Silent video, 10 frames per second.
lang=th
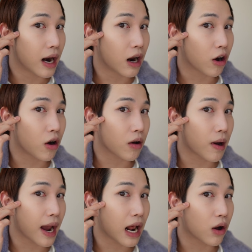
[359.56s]
แล้วเราก็
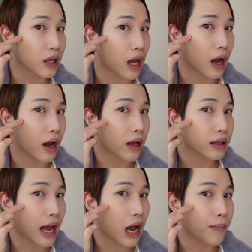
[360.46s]
ให้เราเนี่ย
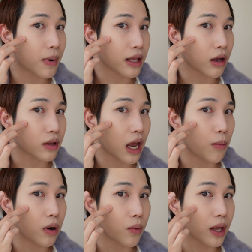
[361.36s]
ทามาแถวแถว
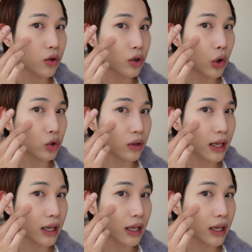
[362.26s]
บริเวณตรงโหนดตรง